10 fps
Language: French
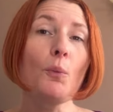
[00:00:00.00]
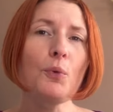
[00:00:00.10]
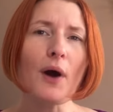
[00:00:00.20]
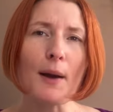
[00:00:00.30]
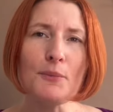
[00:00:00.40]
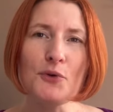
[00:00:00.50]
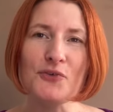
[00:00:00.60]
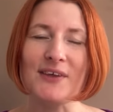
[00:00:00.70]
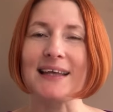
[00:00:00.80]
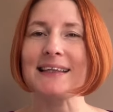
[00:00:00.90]
pour un
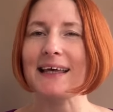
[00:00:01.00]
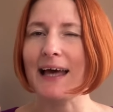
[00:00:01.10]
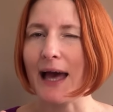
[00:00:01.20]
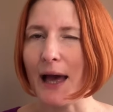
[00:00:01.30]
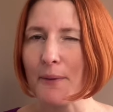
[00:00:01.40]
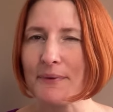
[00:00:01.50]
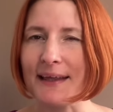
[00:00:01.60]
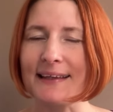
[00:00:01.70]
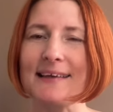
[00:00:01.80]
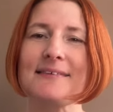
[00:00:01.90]
mieux-être, un
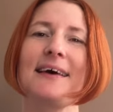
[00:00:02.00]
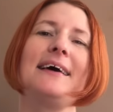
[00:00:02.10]
bien-être.